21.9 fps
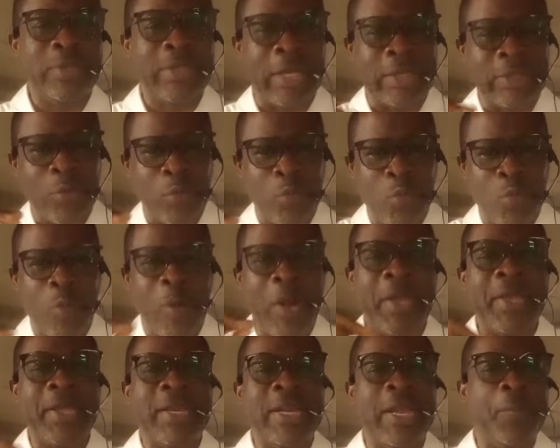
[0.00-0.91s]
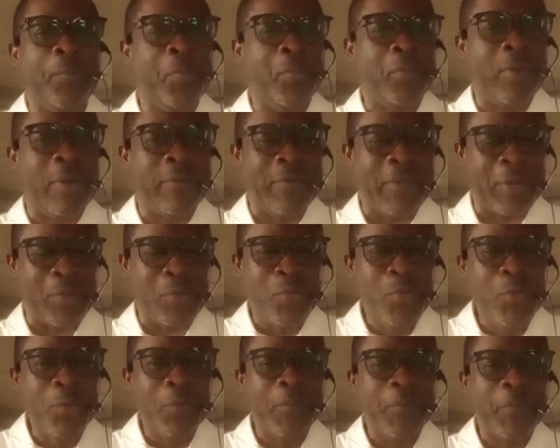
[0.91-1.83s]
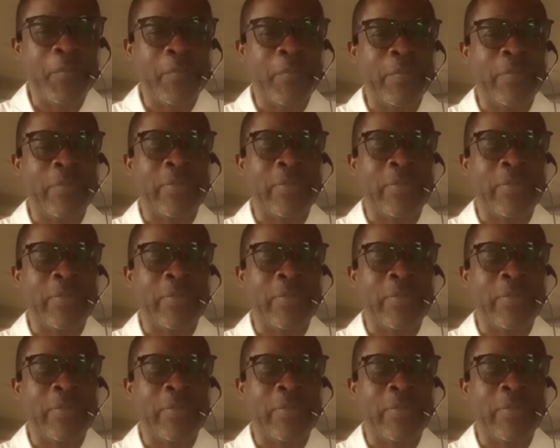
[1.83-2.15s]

Tataloukouaï n'est plus avec nous,